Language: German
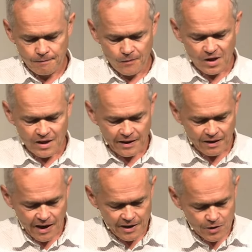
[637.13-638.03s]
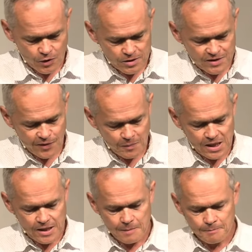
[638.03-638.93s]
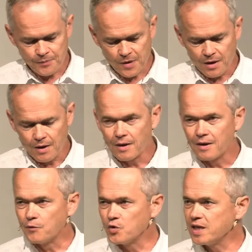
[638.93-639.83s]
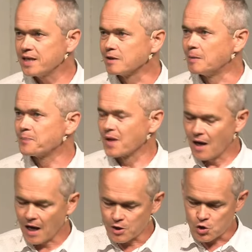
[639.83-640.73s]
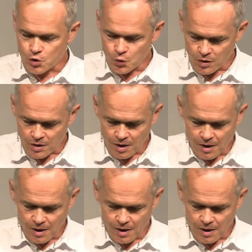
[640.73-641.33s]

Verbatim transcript: In einer Reich Gottes Familie, wo jeder ein Stück